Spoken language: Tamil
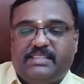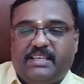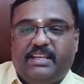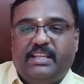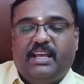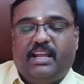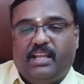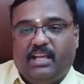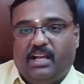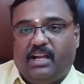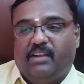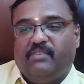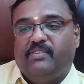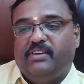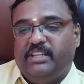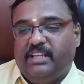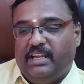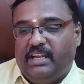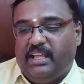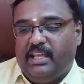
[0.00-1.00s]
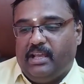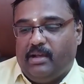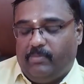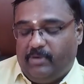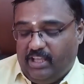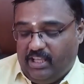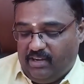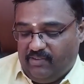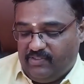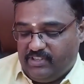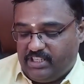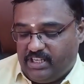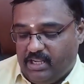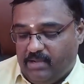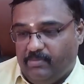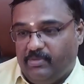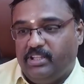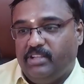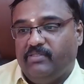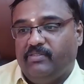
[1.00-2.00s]
சரியான கணவன் இல்லை அப்படிங்கிற
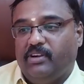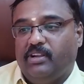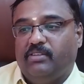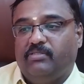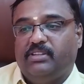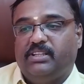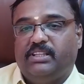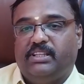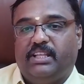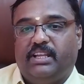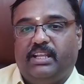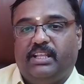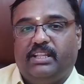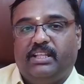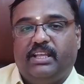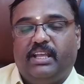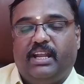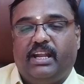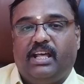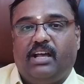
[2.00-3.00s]
விஷயம் வந்து இவங்களுக்கு வந்து தெரியுது